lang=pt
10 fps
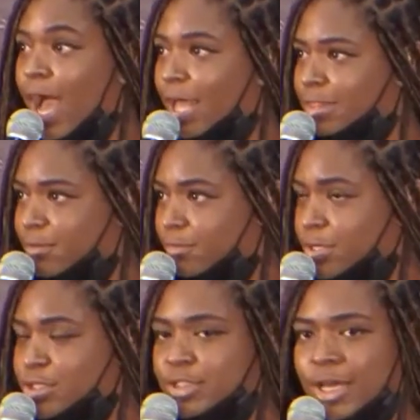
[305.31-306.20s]

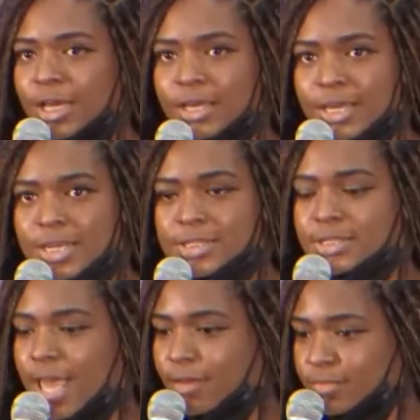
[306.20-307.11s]
ativista, Iris
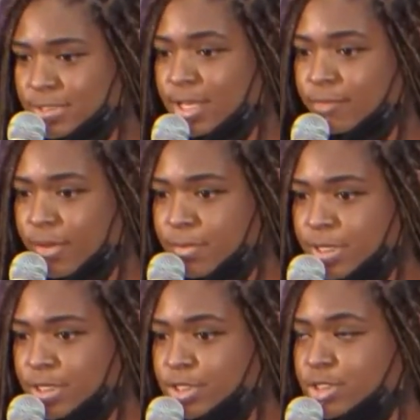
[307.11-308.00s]
Neves,
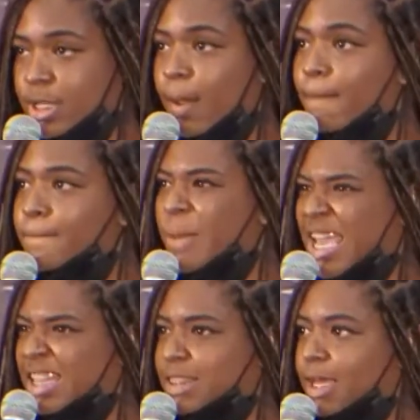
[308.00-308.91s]
feminista,
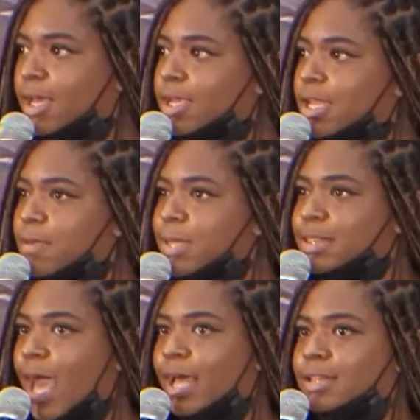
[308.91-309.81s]
preta,
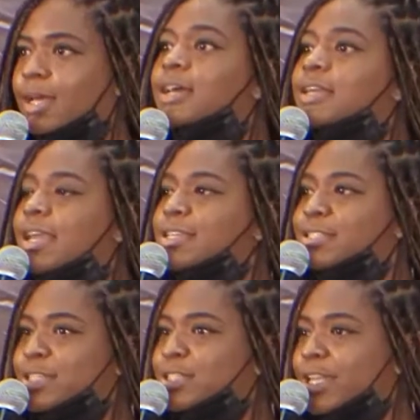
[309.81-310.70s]
ilimitada, que
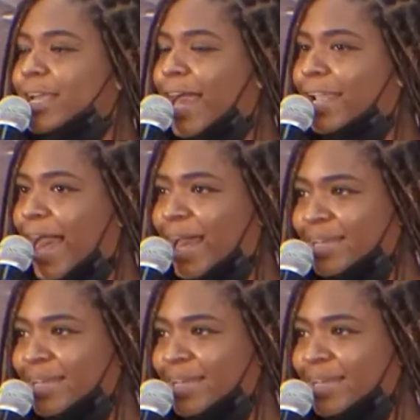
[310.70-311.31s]
insiste em calar.